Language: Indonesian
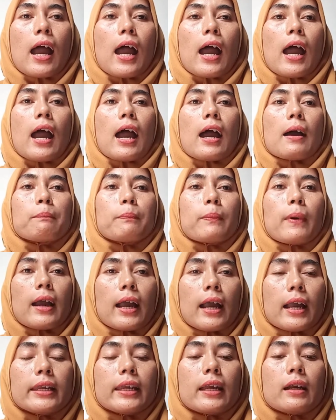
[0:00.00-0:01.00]

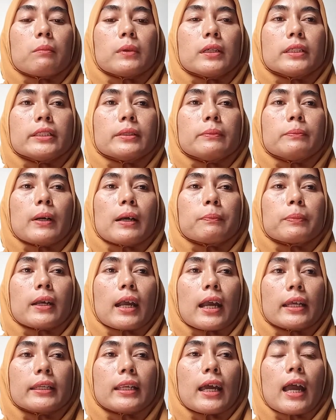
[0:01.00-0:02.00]
apa yang
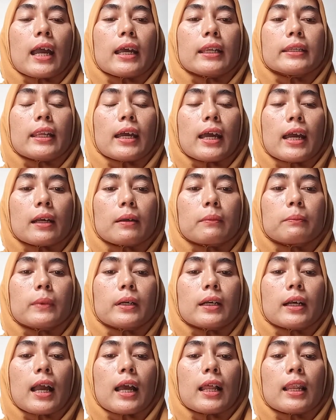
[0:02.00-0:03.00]
menyebabkan anak
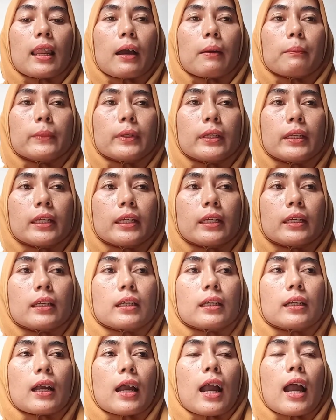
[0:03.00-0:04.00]
mengalami
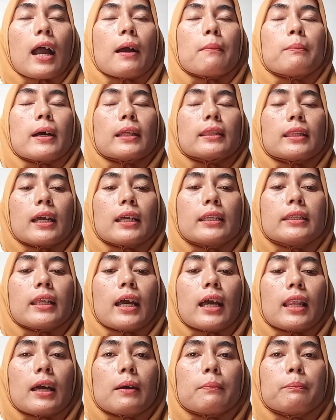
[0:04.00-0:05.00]
hambatan
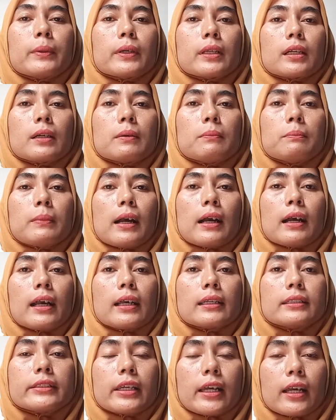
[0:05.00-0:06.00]
dalam
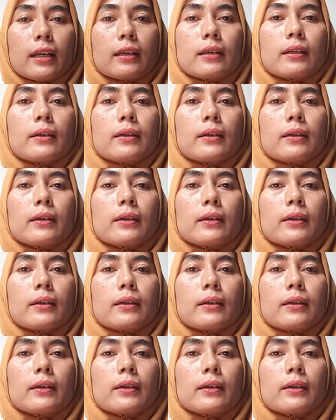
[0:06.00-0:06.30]
perkembangannya?